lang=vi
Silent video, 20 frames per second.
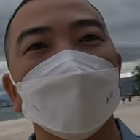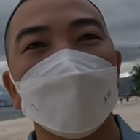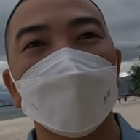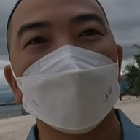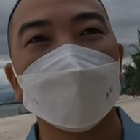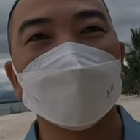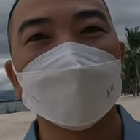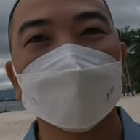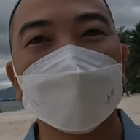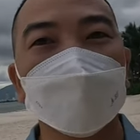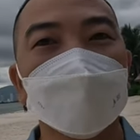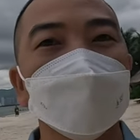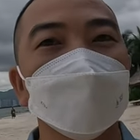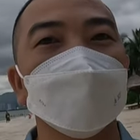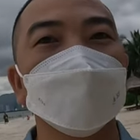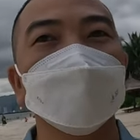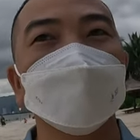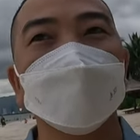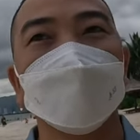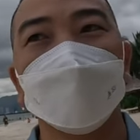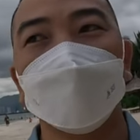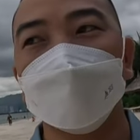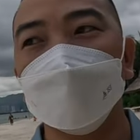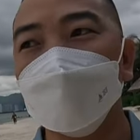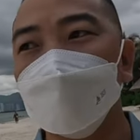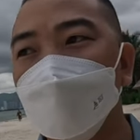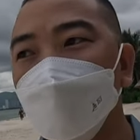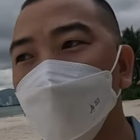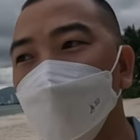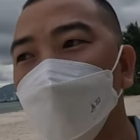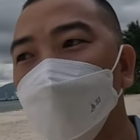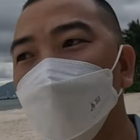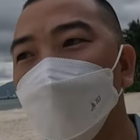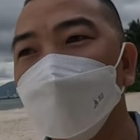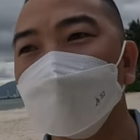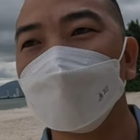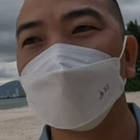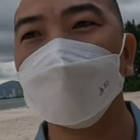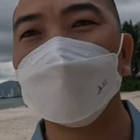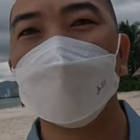quay cái chất lượng hình ảnh
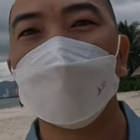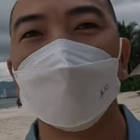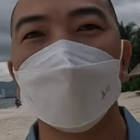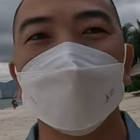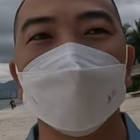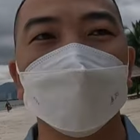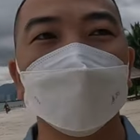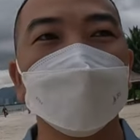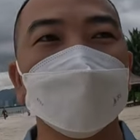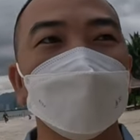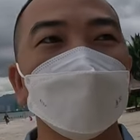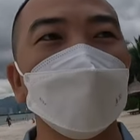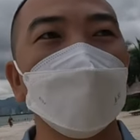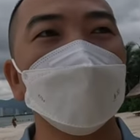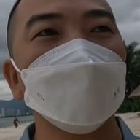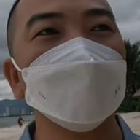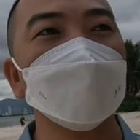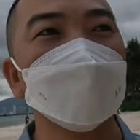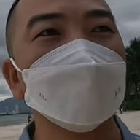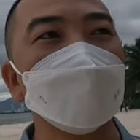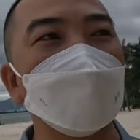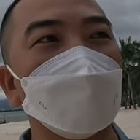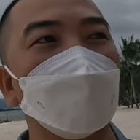như thế nào và thu âm như thế